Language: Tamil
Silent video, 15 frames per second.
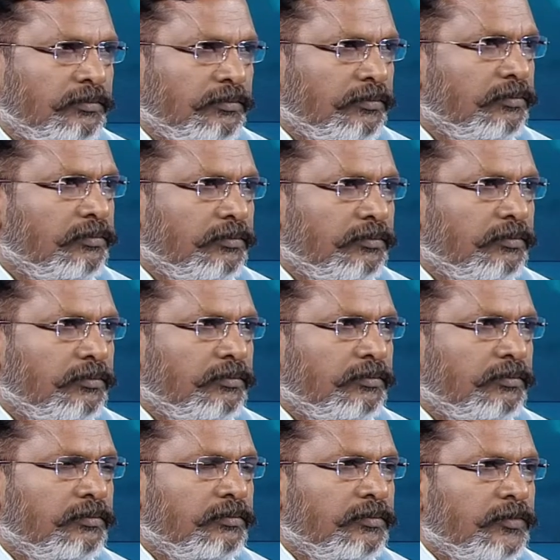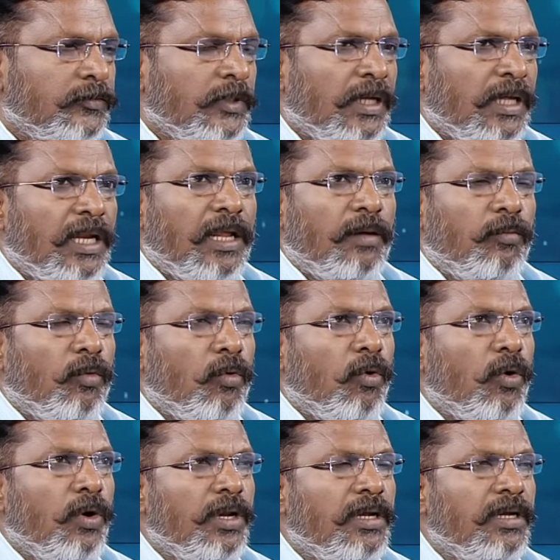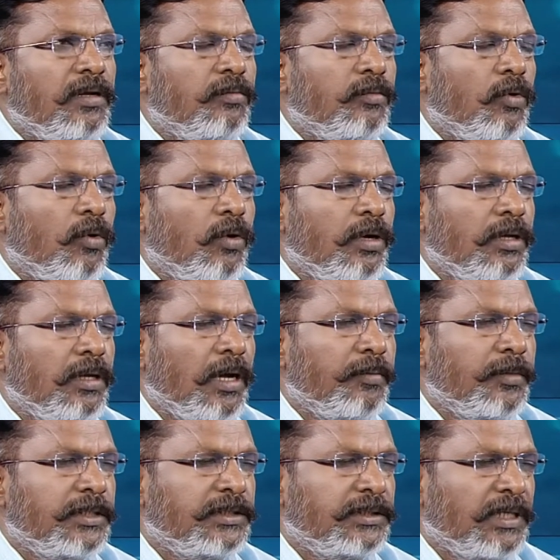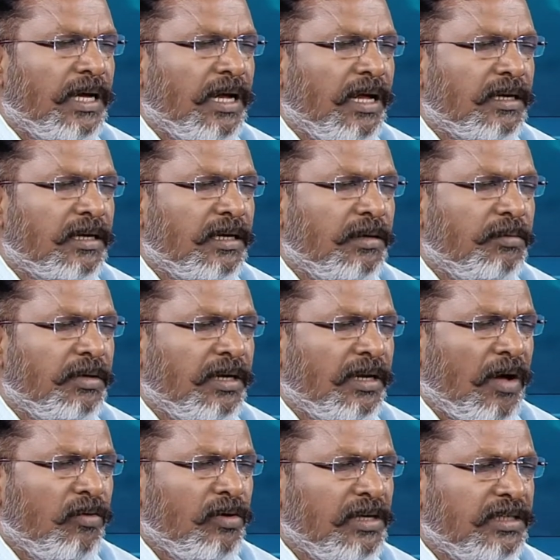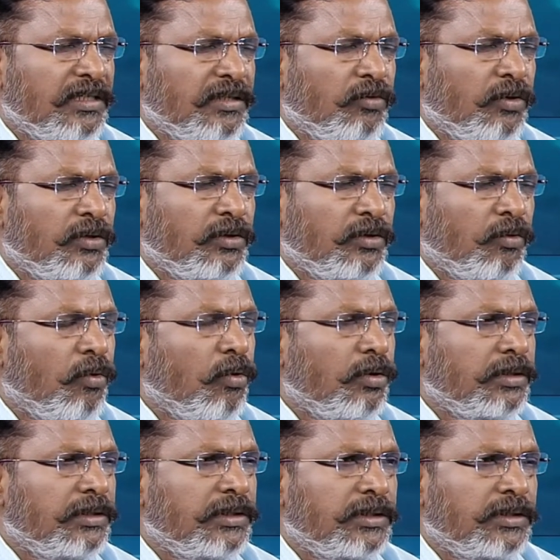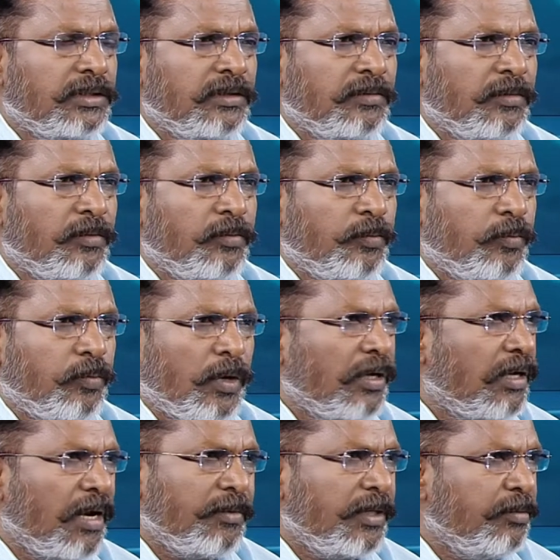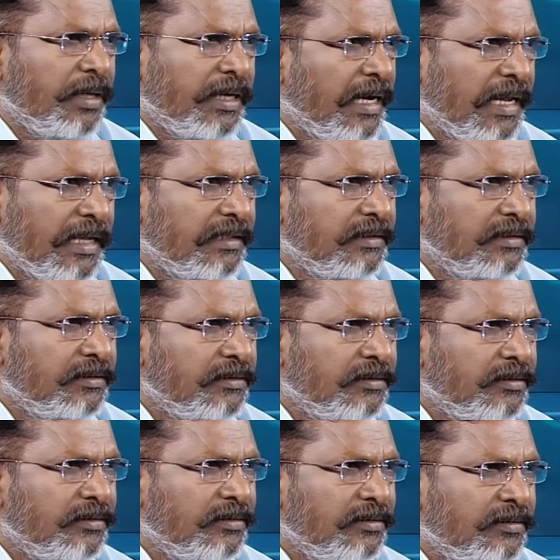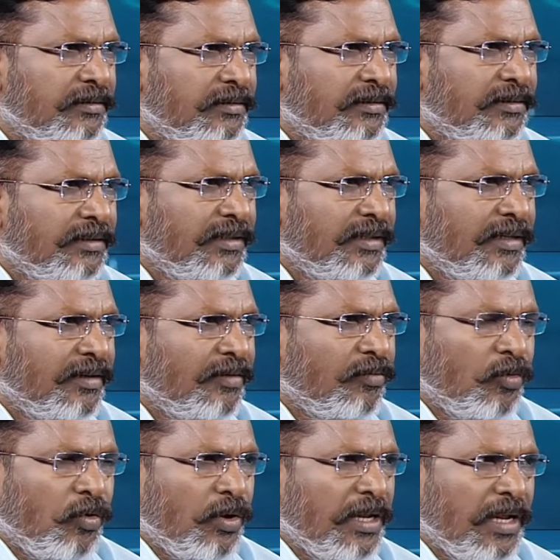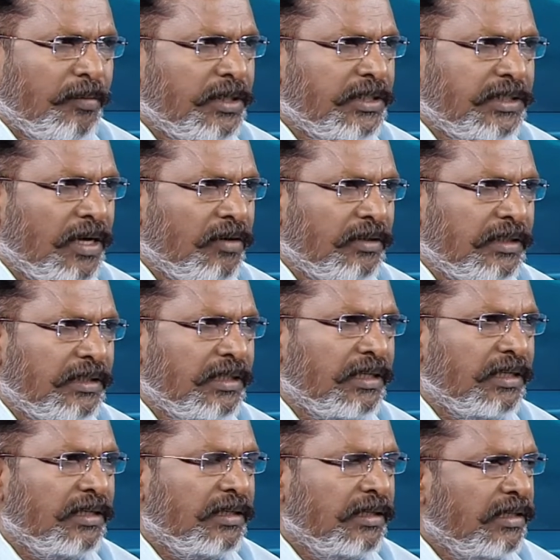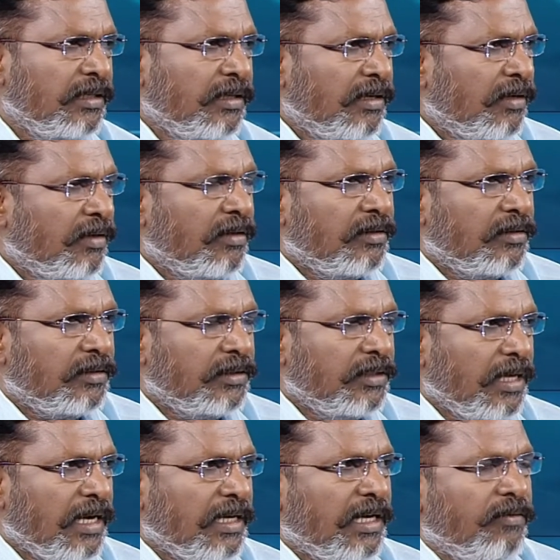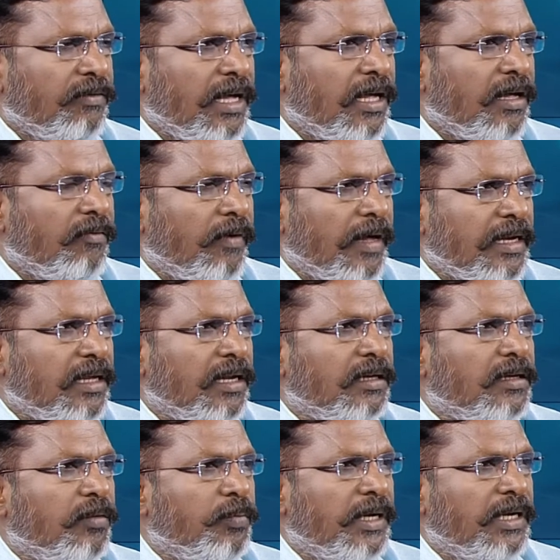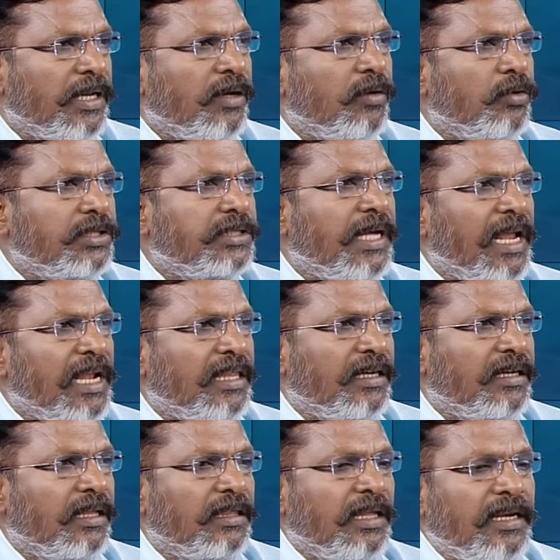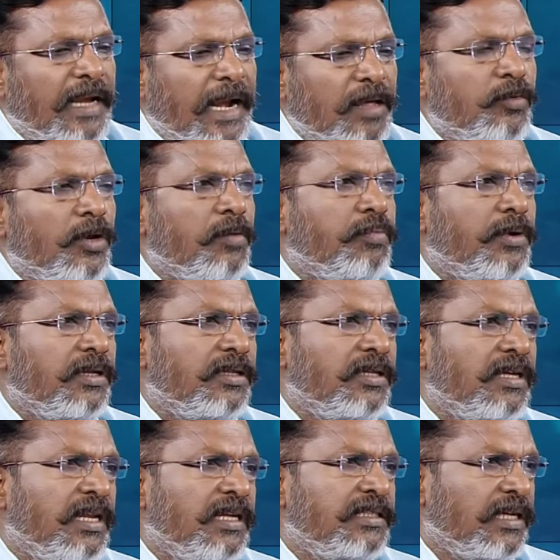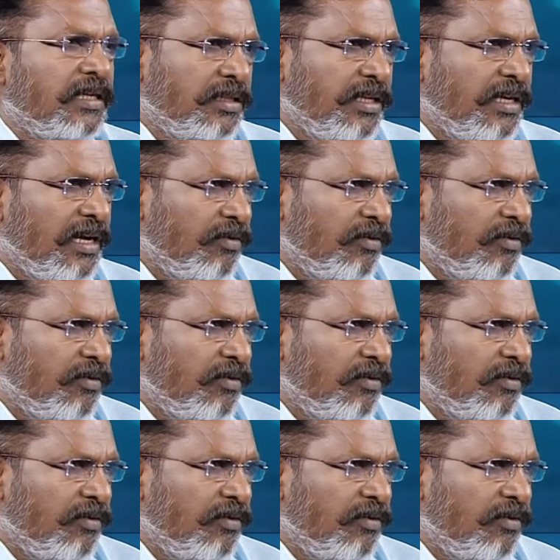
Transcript: வச்சுட்டு அரசியல் வெற்றியை பெற முடியும் மோடி மோடி அமித்ஷா ரெண்டு பேரும் அவங்களுக்குன்னு வந்து ஓன் ப்ரோக்ராம் எதுவுமே கிடையாது மோடி அமித்ஷா வந்து ஏற்கனவே வரையறுக்கப்பட்ட ஒரு செயல் திட்டத்தை நடைமுறைப்படுத்துகிற சக்திகள்